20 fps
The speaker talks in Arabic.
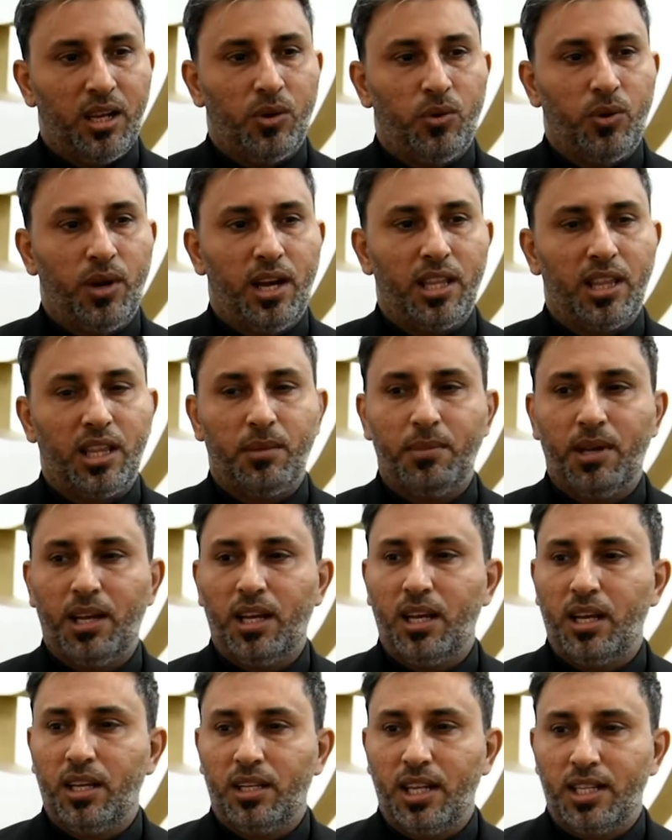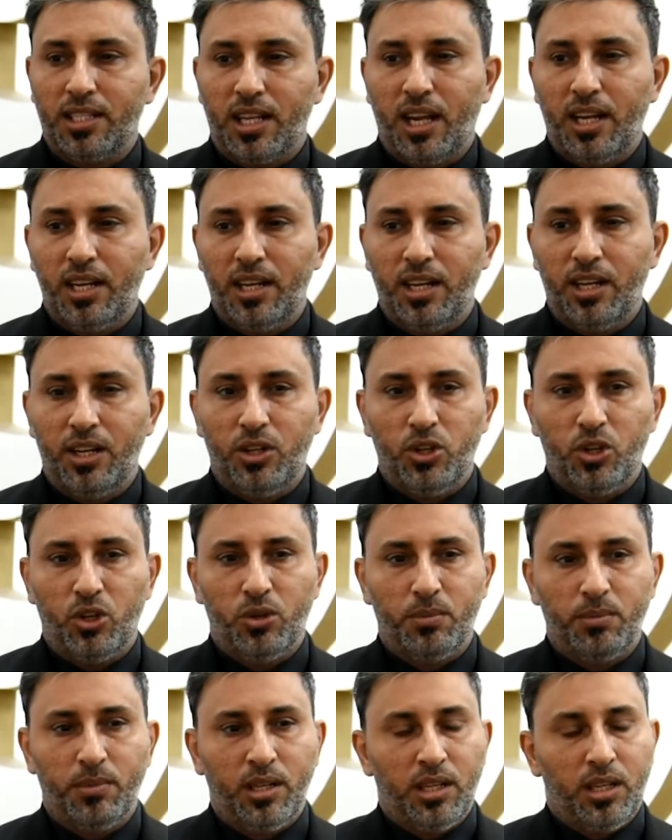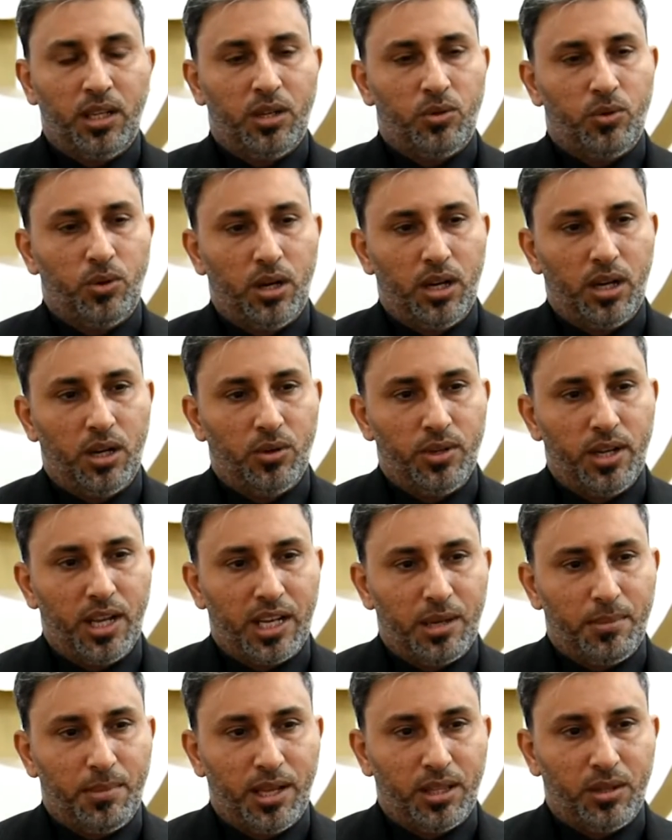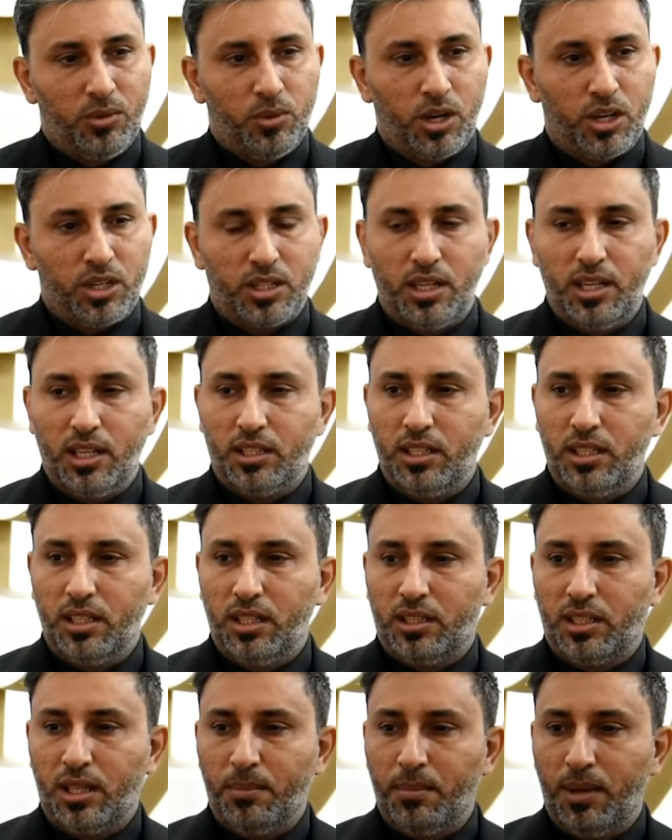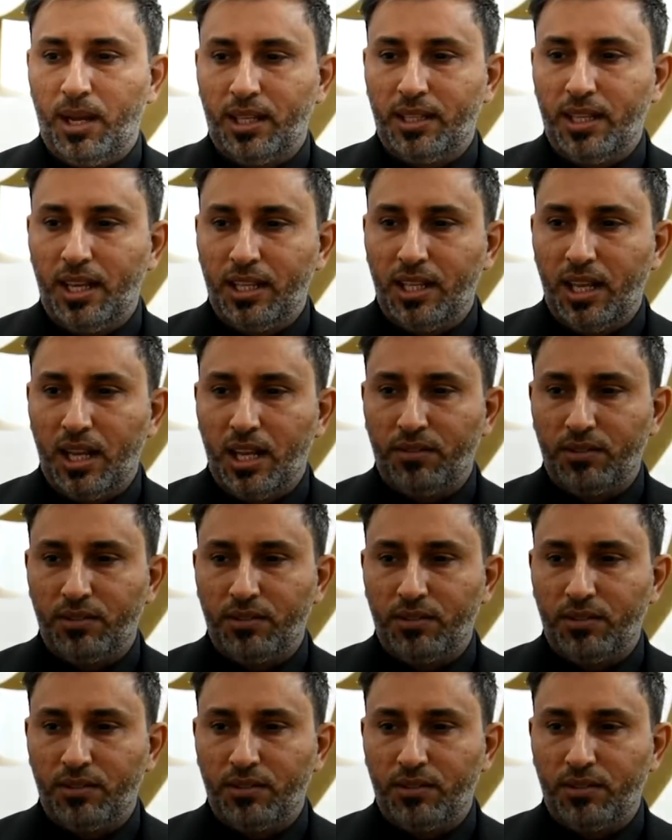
وهذا ما نسعى إليه اليوم وهناك بعض الورش التي تم إعدادها